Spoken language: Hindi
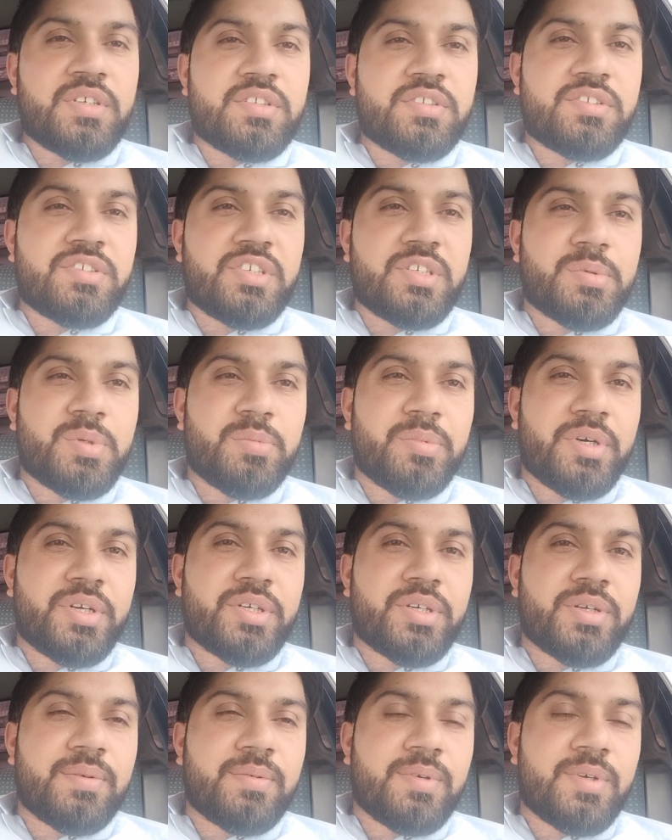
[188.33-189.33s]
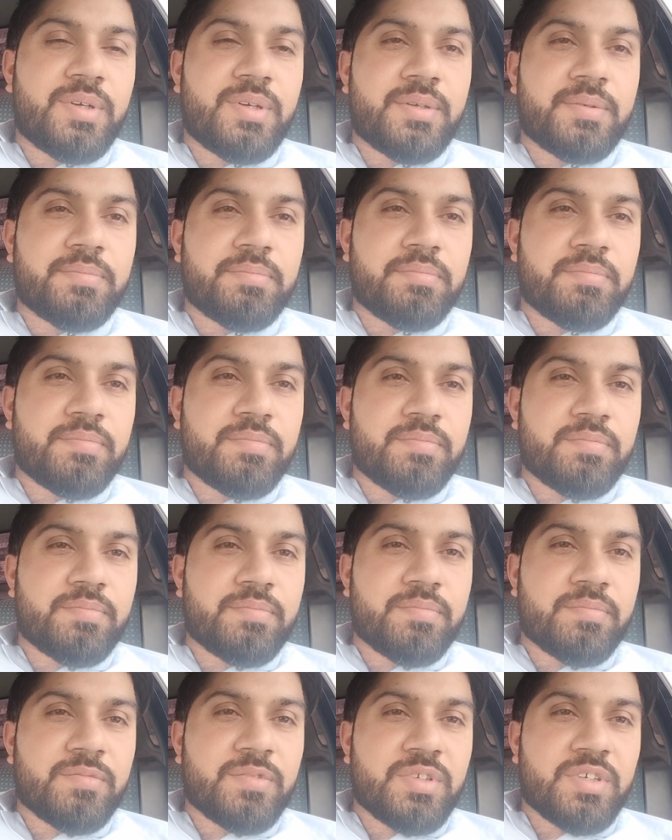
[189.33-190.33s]
सीट पे बैठे हुए
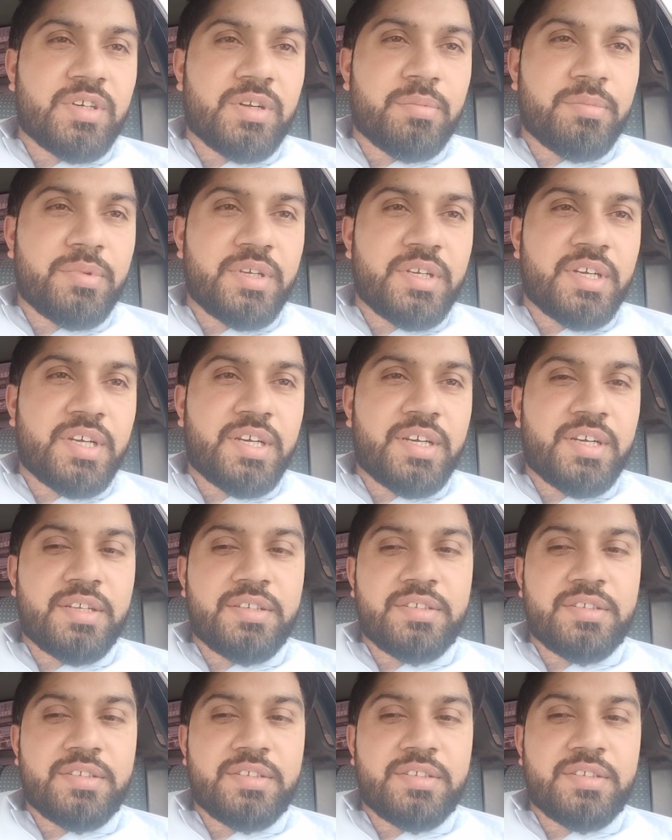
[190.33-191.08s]
हैं गर्मी है